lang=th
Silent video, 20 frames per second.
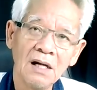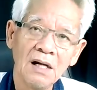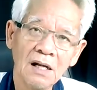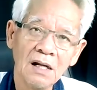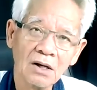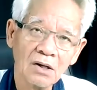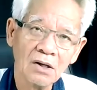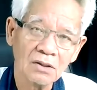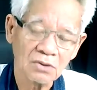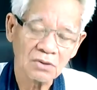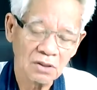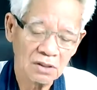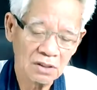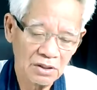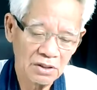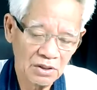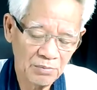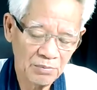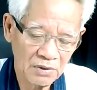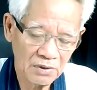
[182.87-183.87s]
แล้วก็ตอน
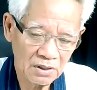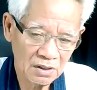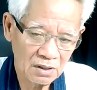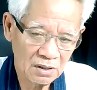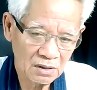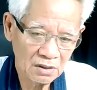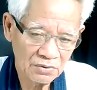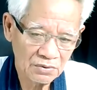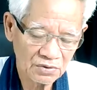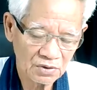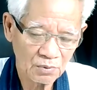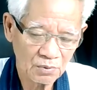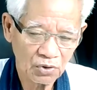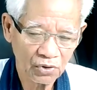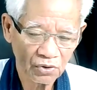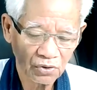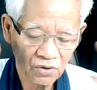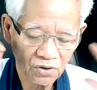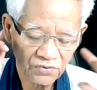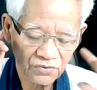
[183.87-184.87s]
นี้มีสมอน
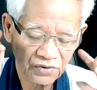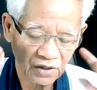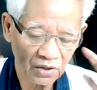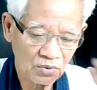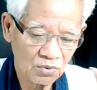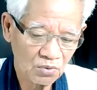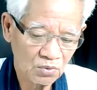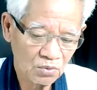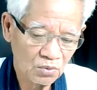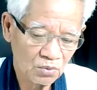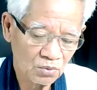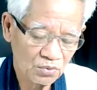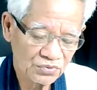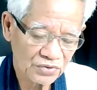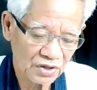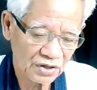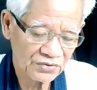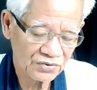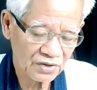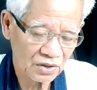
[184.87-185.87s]
ทอกใส่หูหู
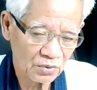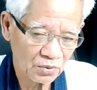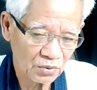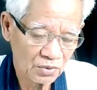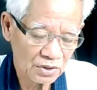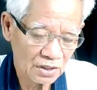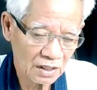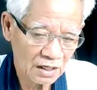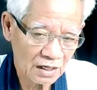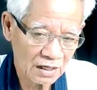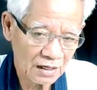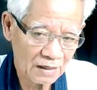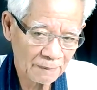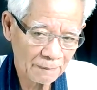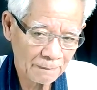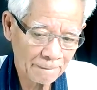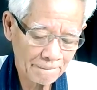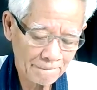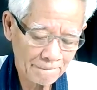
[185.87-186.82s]
ใส่ใส่หูหรือยังครับ